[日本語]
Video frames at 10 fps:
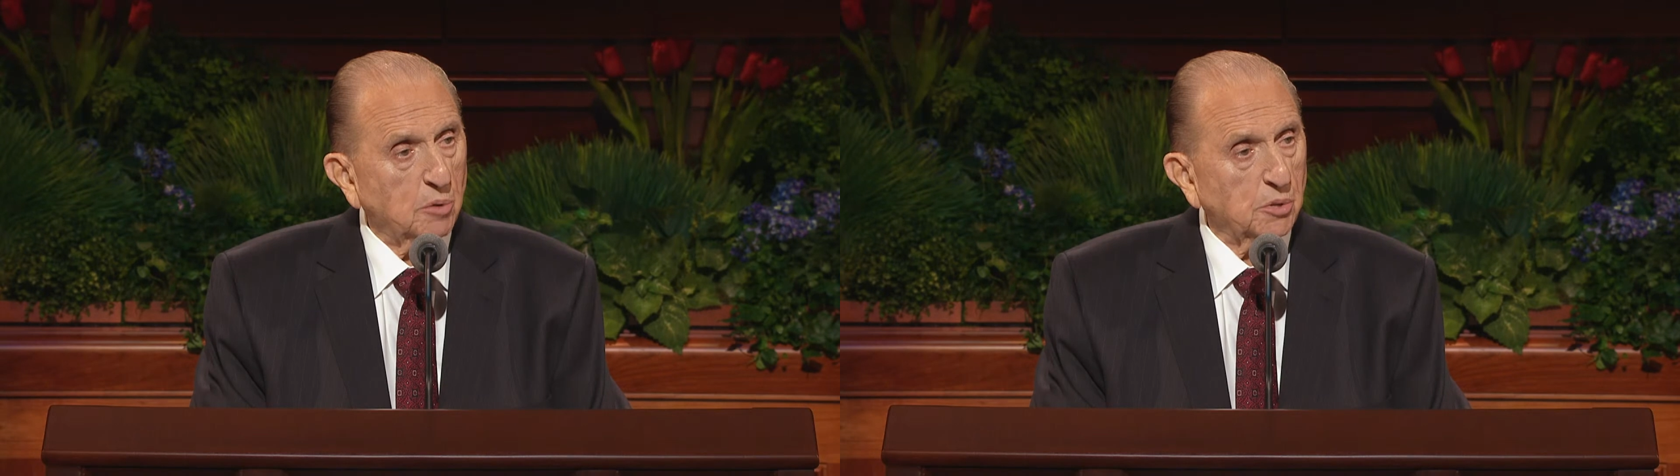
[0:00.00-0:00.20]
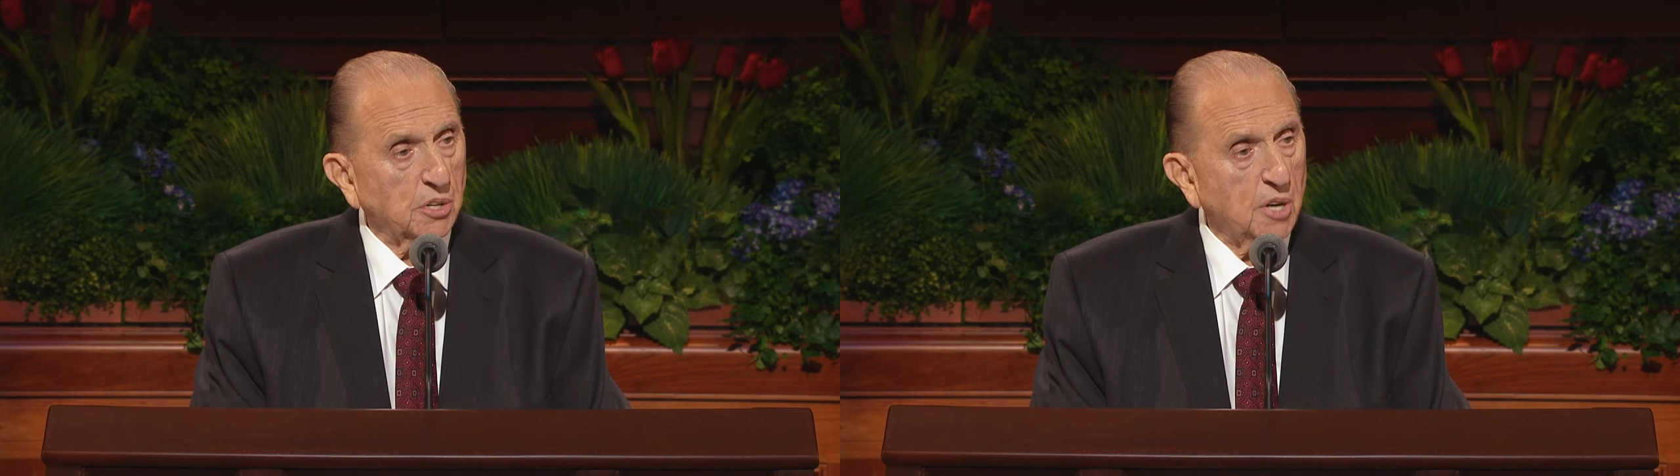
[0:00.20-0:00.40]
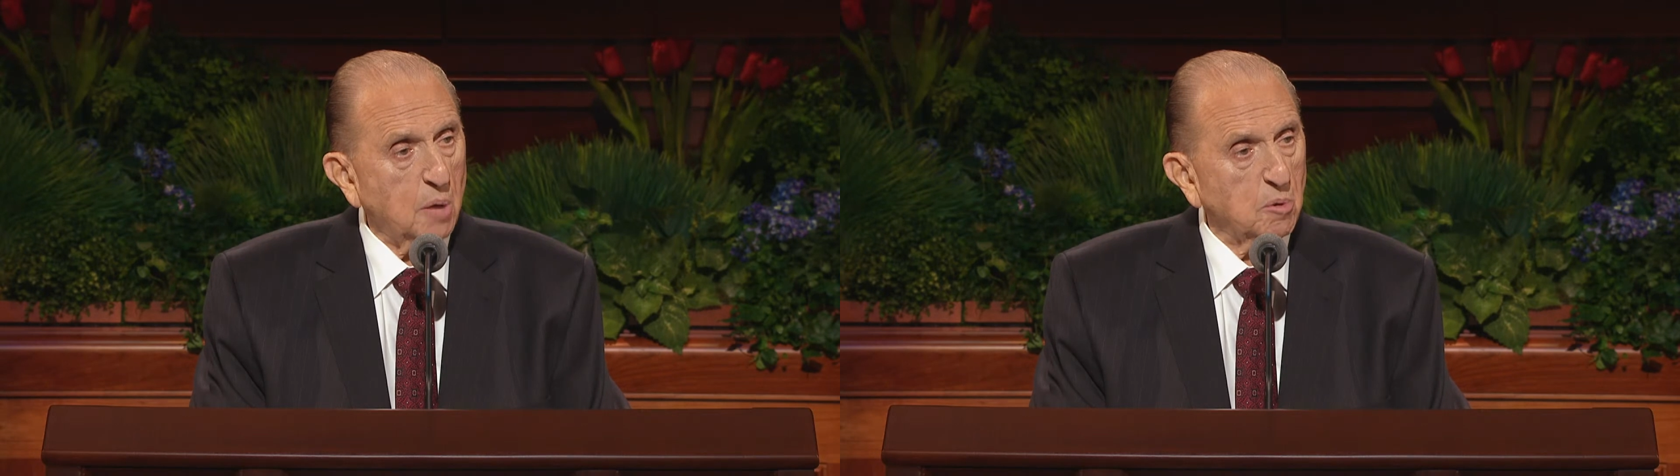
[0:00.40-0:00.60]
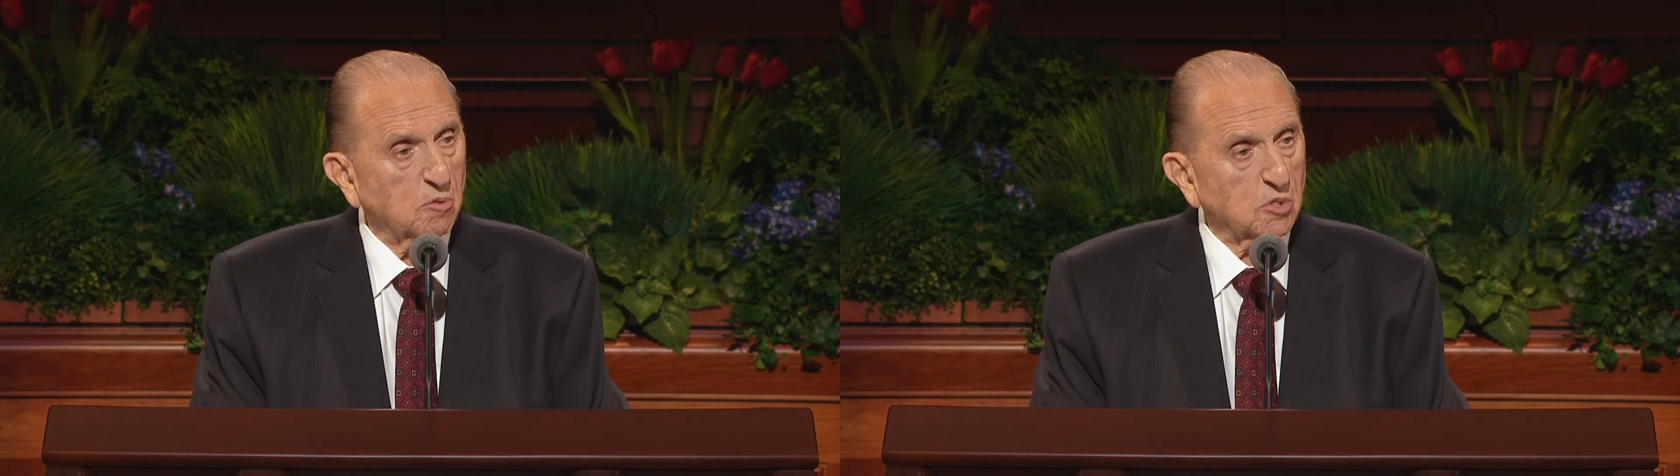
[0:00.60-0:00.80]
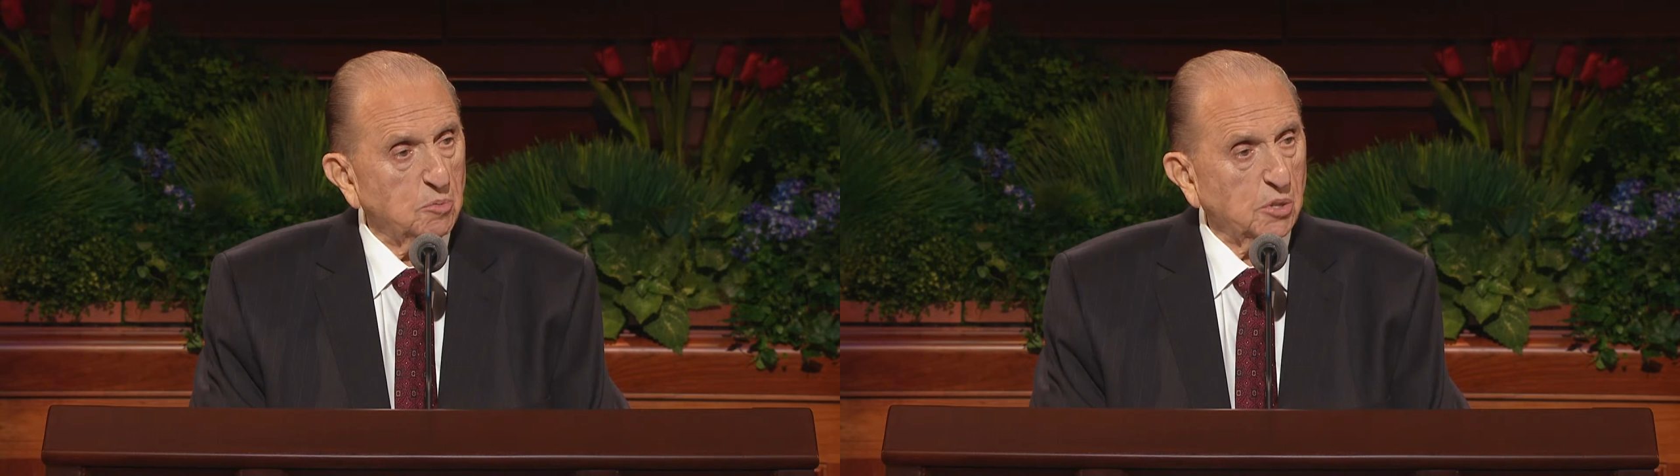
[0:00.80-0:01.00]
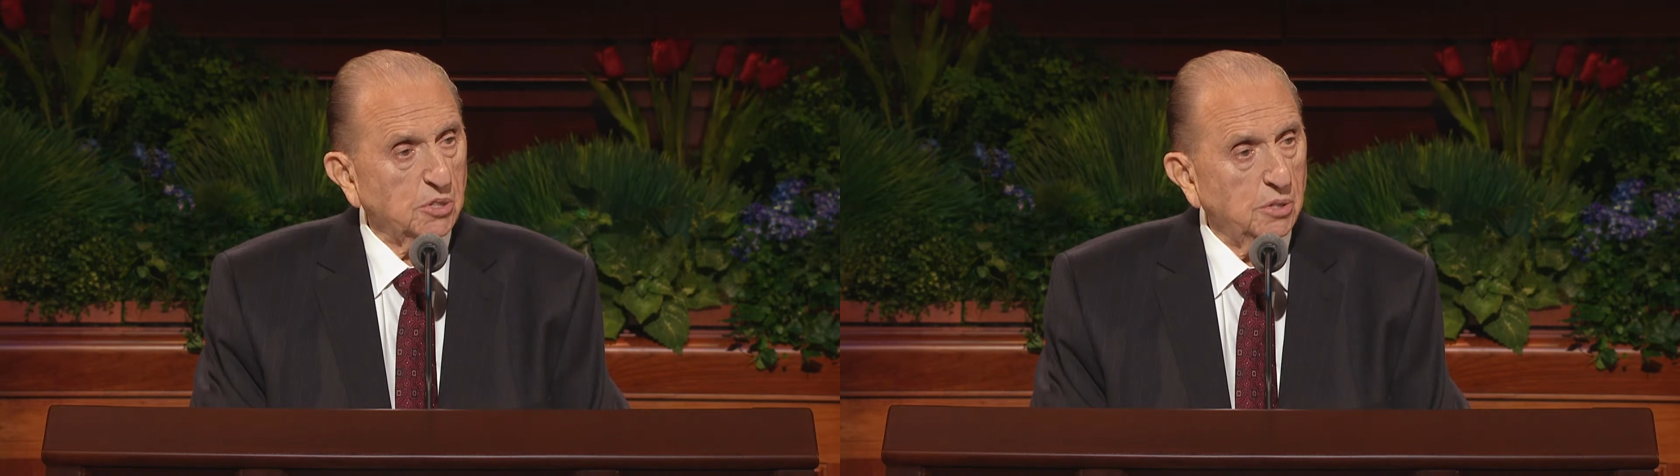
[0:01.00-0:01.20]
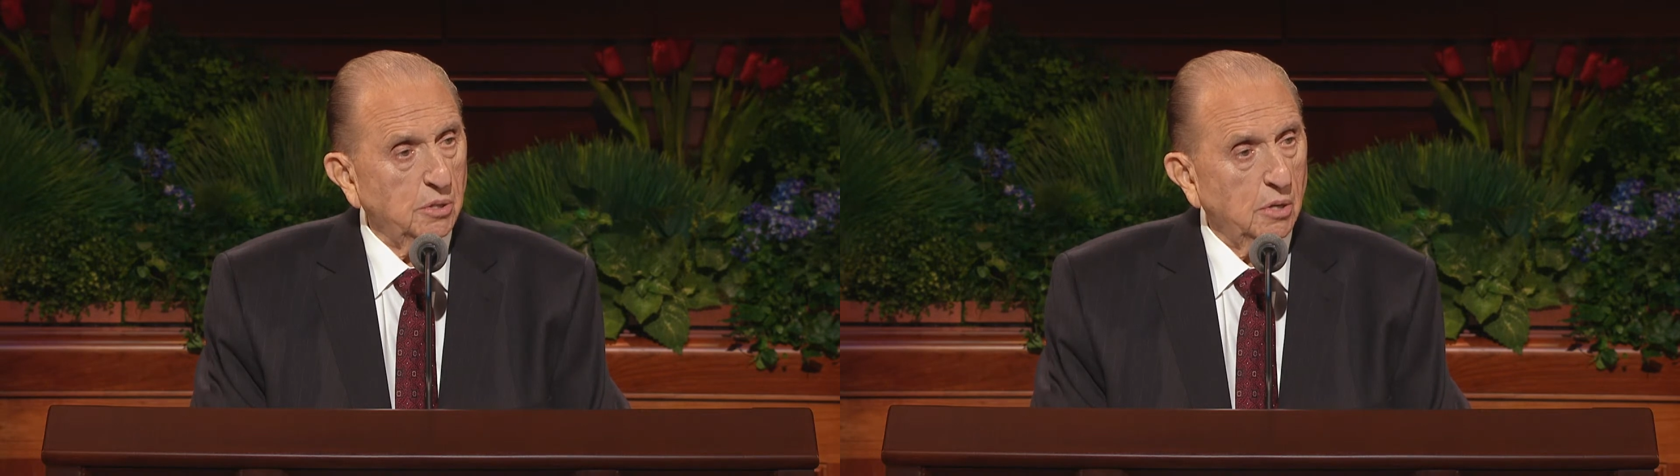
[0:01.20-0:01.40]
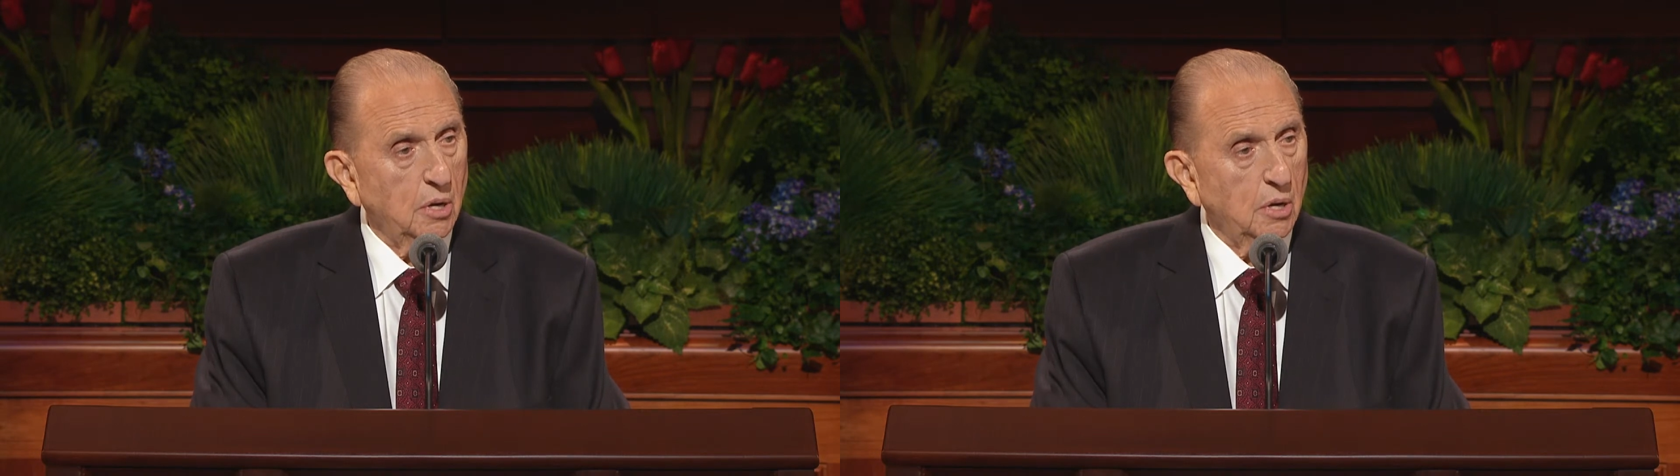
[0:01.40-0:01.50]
ランドンが自分の伝道